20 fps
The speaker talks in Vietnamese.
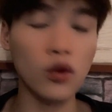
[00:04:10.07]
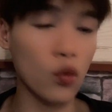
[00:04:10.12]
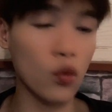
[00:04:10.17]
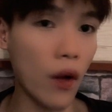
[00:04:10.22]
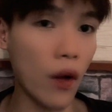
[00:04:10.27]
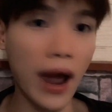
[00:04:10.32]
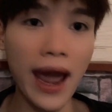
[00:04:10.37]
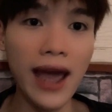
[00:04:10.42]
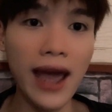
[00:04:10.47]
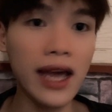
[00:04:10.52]

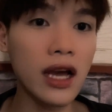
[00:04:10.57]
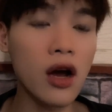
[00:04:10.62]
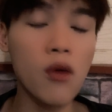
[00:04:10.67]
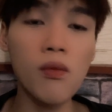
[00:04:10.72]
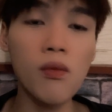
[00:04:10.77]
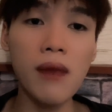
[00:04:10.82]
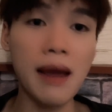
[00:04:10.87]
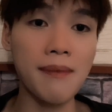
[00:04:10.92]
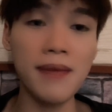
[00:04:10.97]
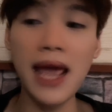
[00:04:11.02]
quá
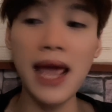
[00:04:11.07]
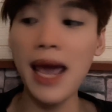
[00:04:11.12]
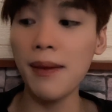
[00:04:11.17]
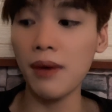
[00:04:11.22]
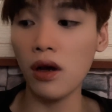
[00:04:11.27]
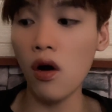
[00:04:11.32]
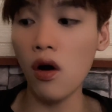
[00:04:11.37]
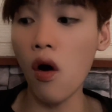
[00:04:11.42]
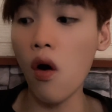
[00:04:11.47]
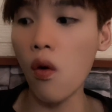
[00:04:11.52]
không làm da bị
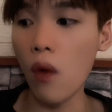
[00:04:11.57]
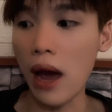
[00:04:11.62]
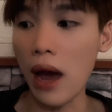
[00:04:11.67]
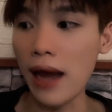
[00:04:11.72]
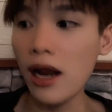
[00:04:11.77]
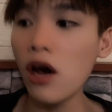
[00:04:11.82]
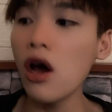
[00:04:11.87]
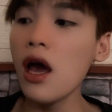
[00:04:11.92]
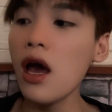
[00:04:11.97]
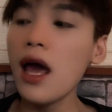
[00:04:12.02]
khô quá đó